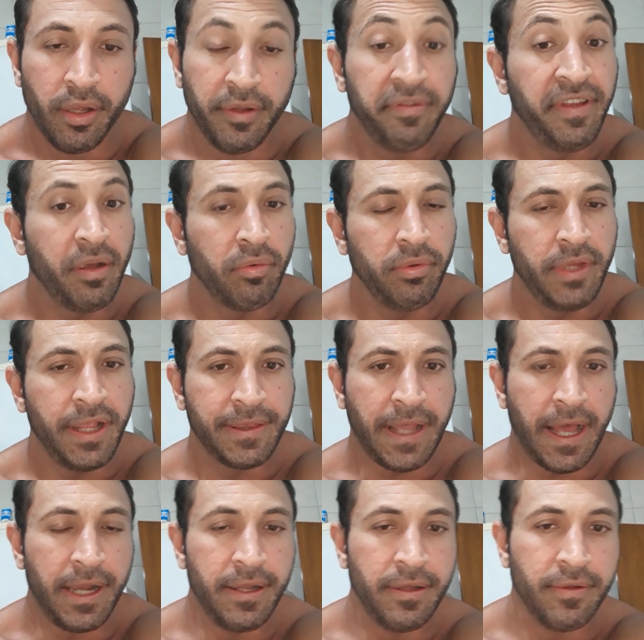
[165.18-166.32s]
Segundo
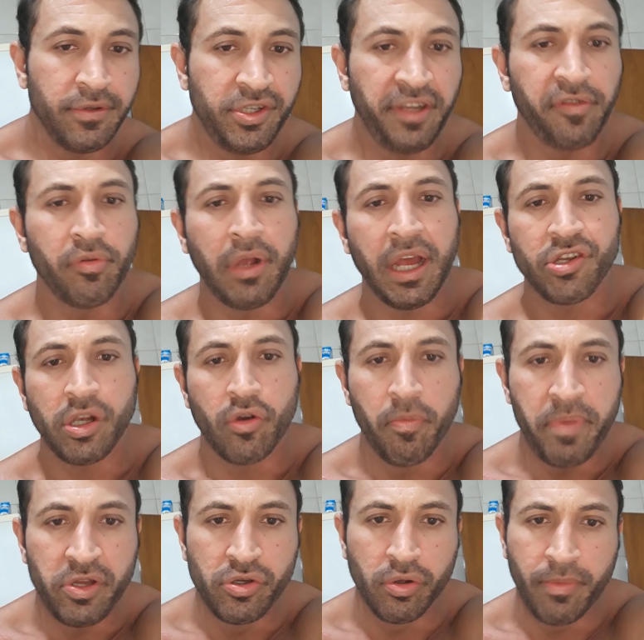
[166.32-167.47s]
detalhe, diz que o cara já
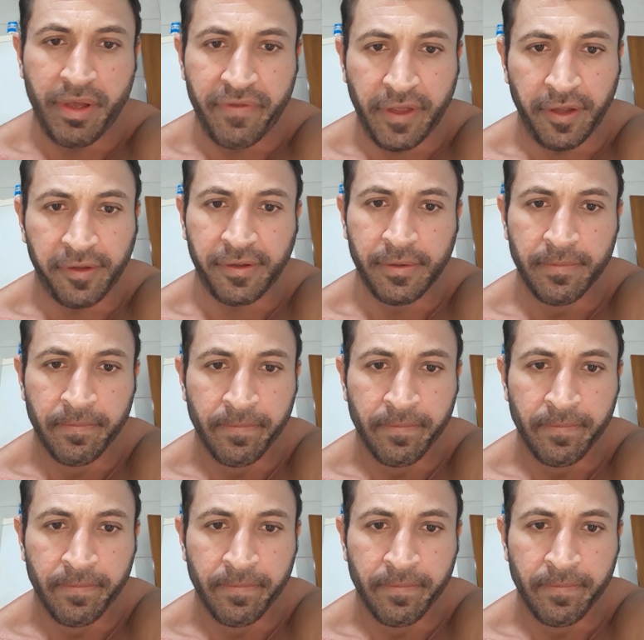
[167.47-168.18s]
competiu alguma vez.